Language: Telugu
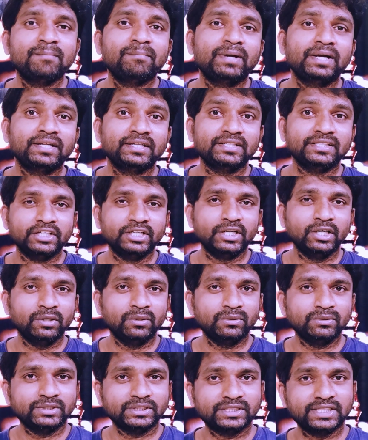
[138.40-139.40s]
బట్ దీనిలో
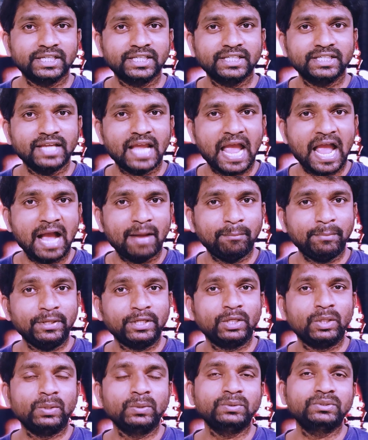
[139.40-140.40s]
వచ్చేసరికి యాప్ని
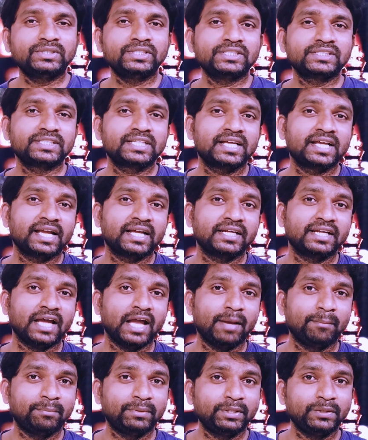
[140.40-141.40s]
క్లోజ్ చేసినా అండ్
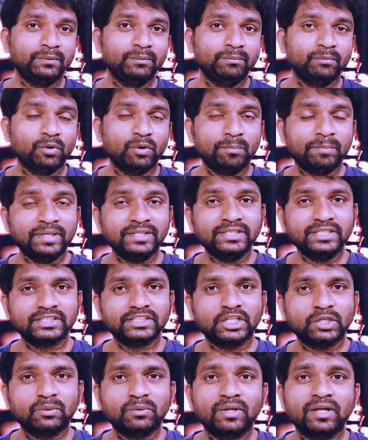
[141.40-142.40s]
యాప్ని ఓపెన్
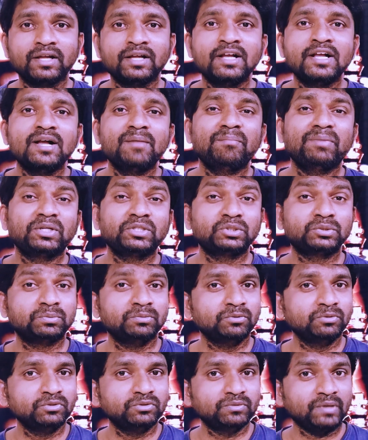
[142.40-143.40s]
చేసినా కూడా మనకు
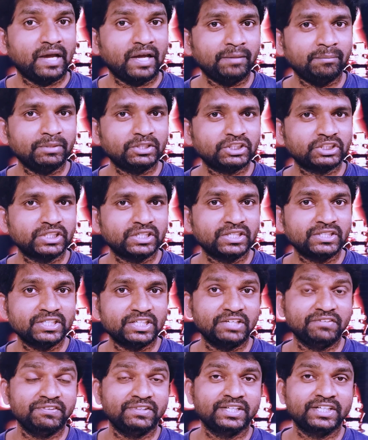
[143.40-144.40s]
స్మూత్ యానిమేషన్ అనేది
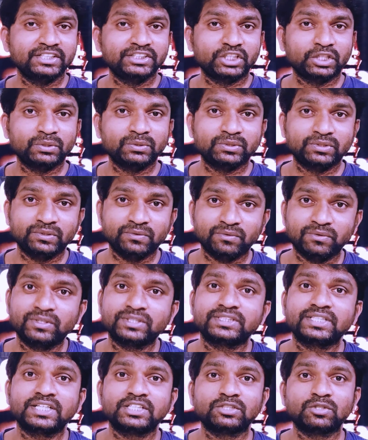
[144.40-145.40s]
ఏ విధంగా జరుగుతుందో
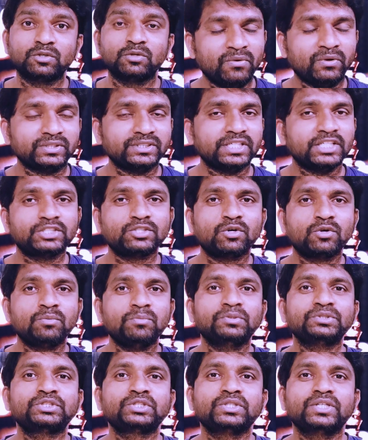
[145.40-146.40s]
ఒకసారి స్లో ఒకసారి స్లో
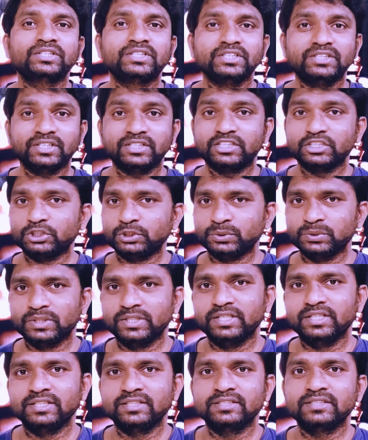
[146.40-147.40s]
మోషన్లో అయితే ఇదైతే
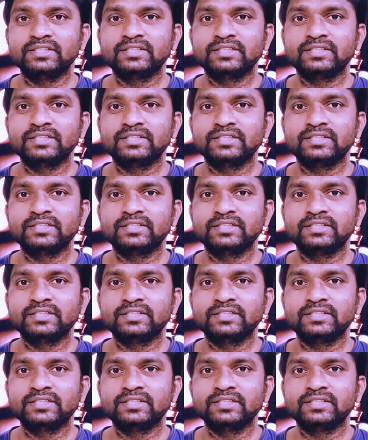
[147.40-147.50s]
చూడండి